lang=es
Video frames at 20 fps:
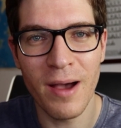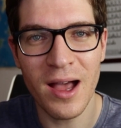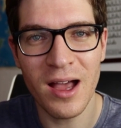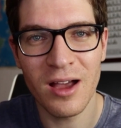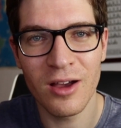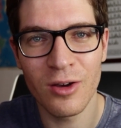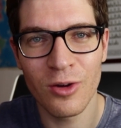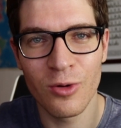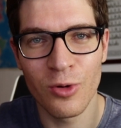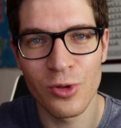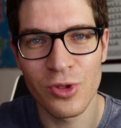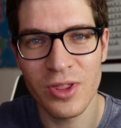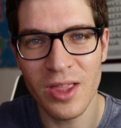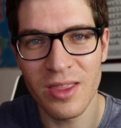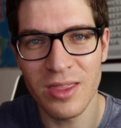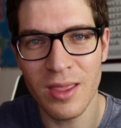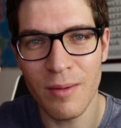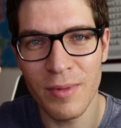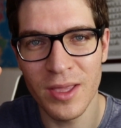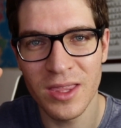va
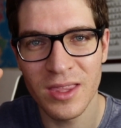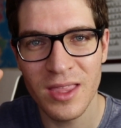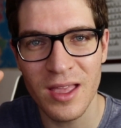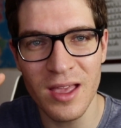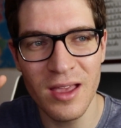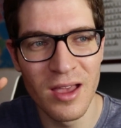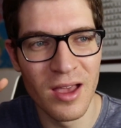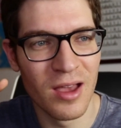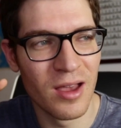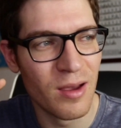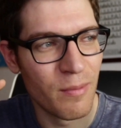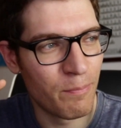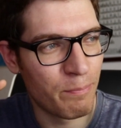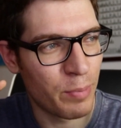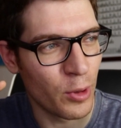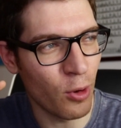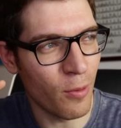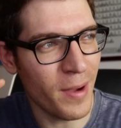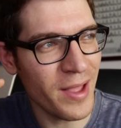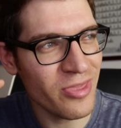constantemente
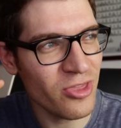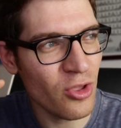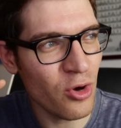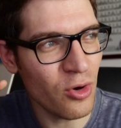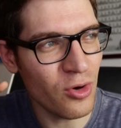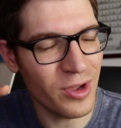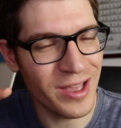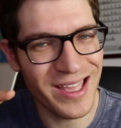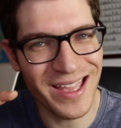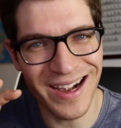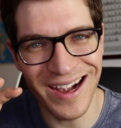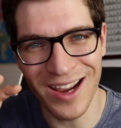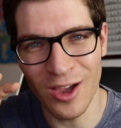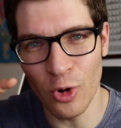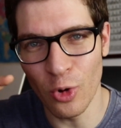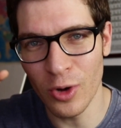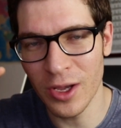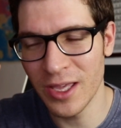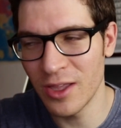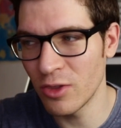probando y
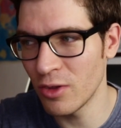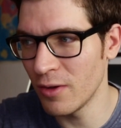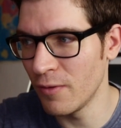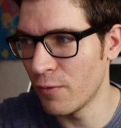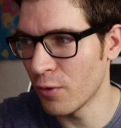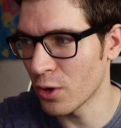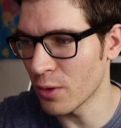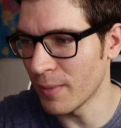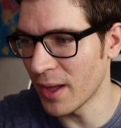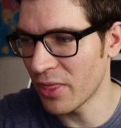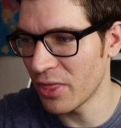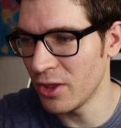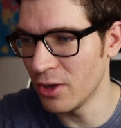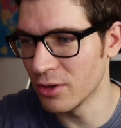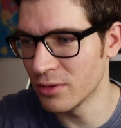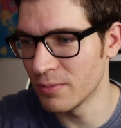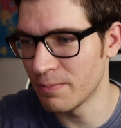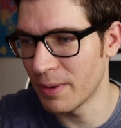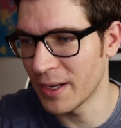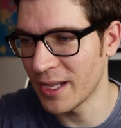recogiendo
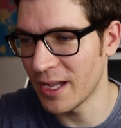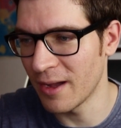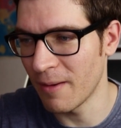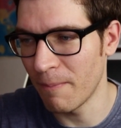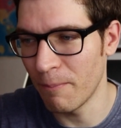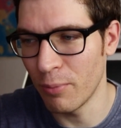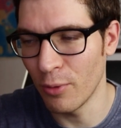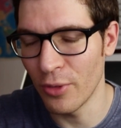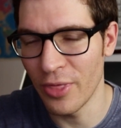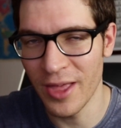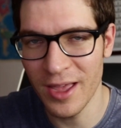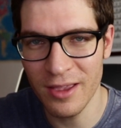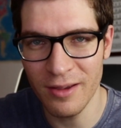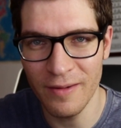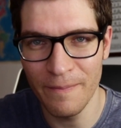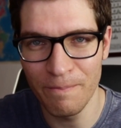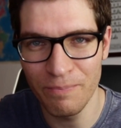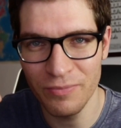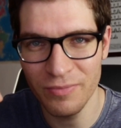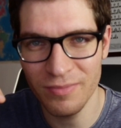información para
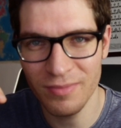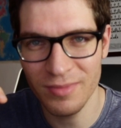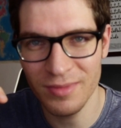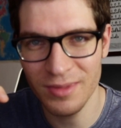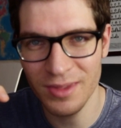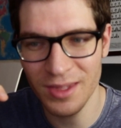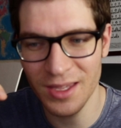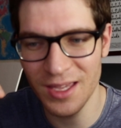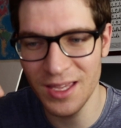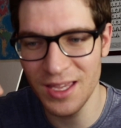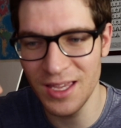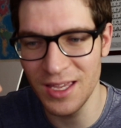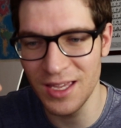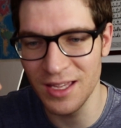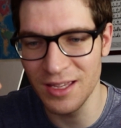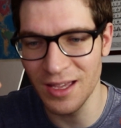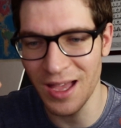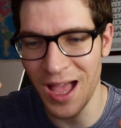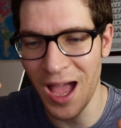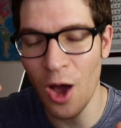poder
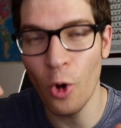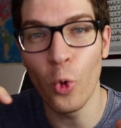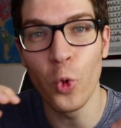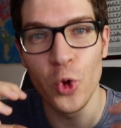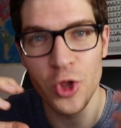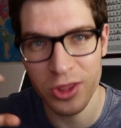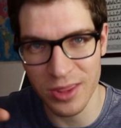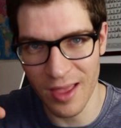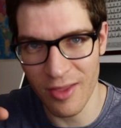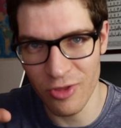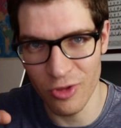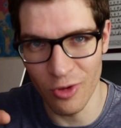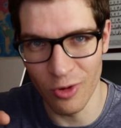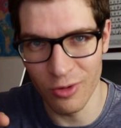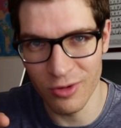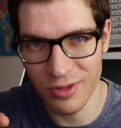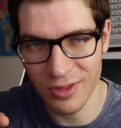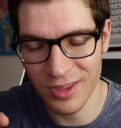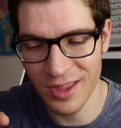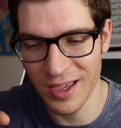ir
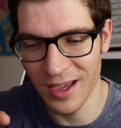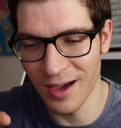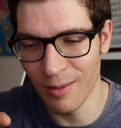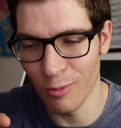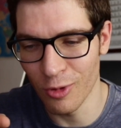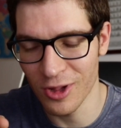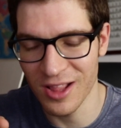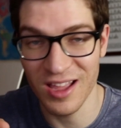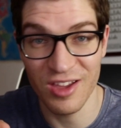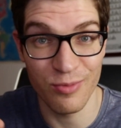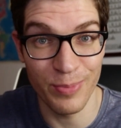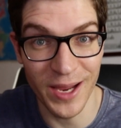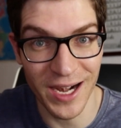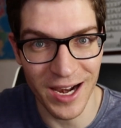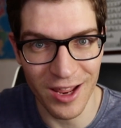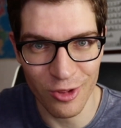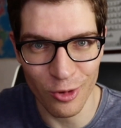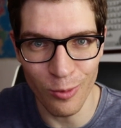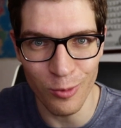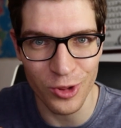ajustando, digamos, las
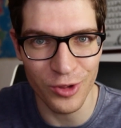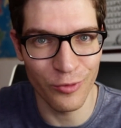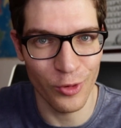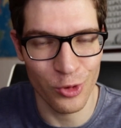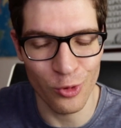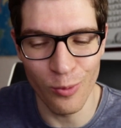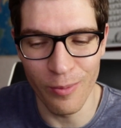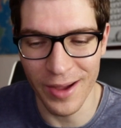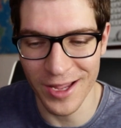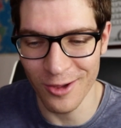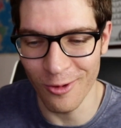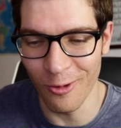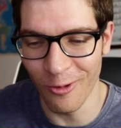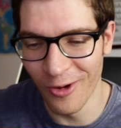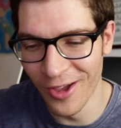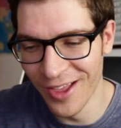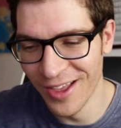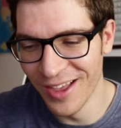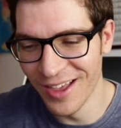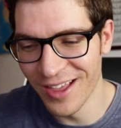velas, como si fuese un
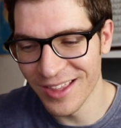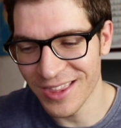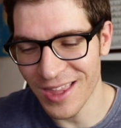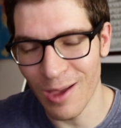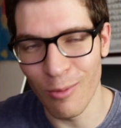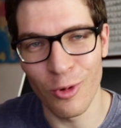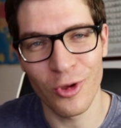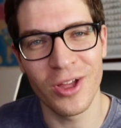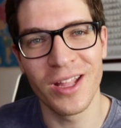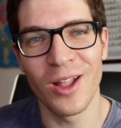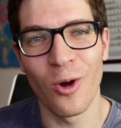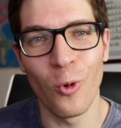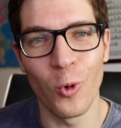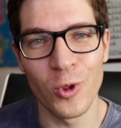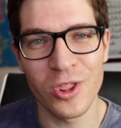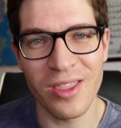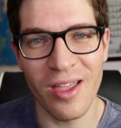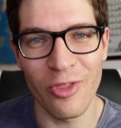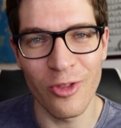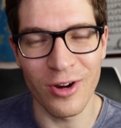barco. Tenemos que ir
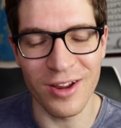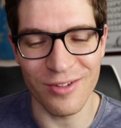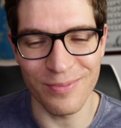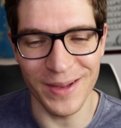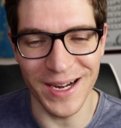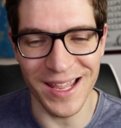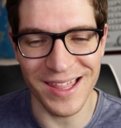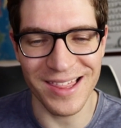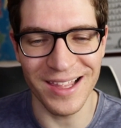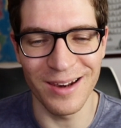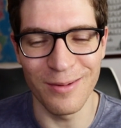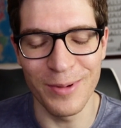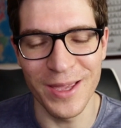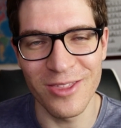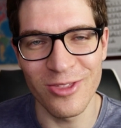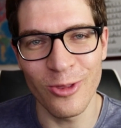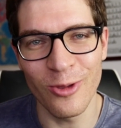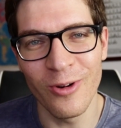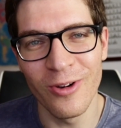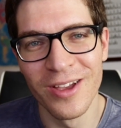ajustando las velas al
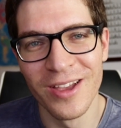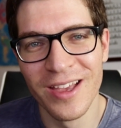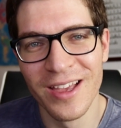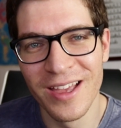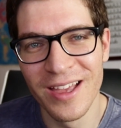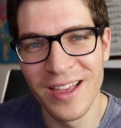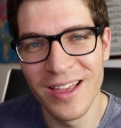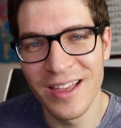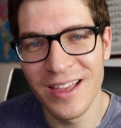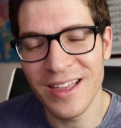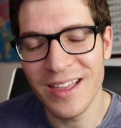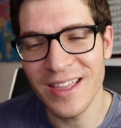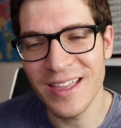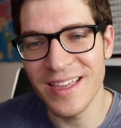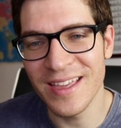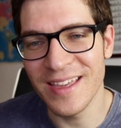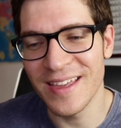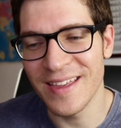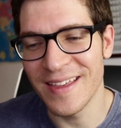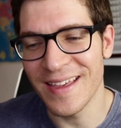viento
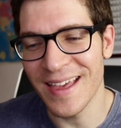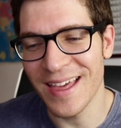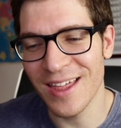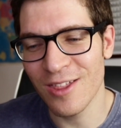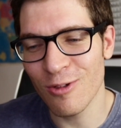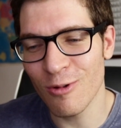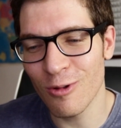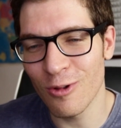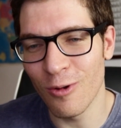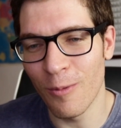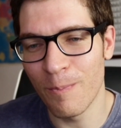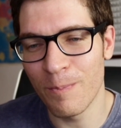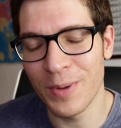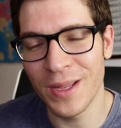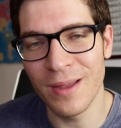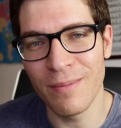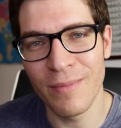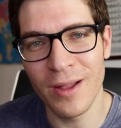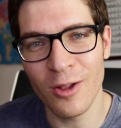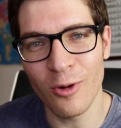y eso es lo
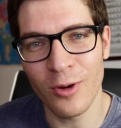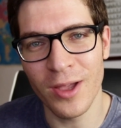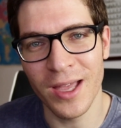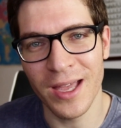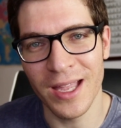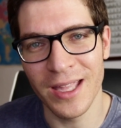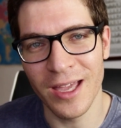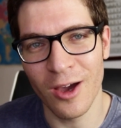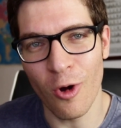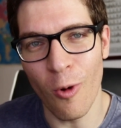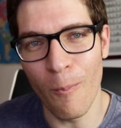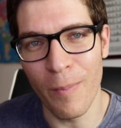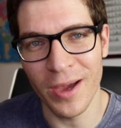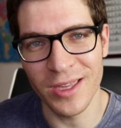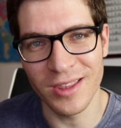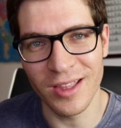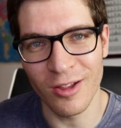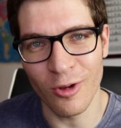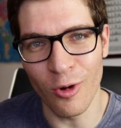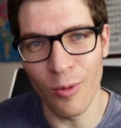primero que quería
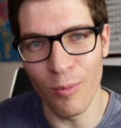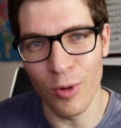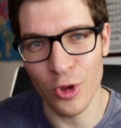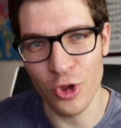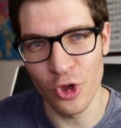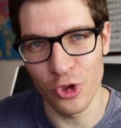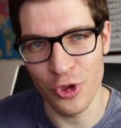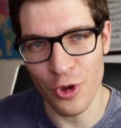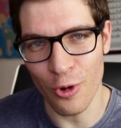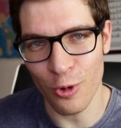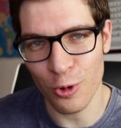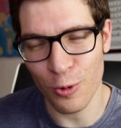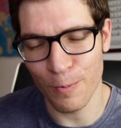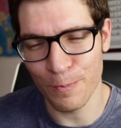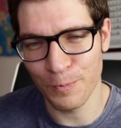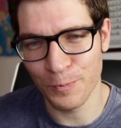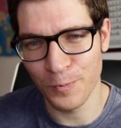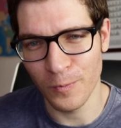compartir con vosotros.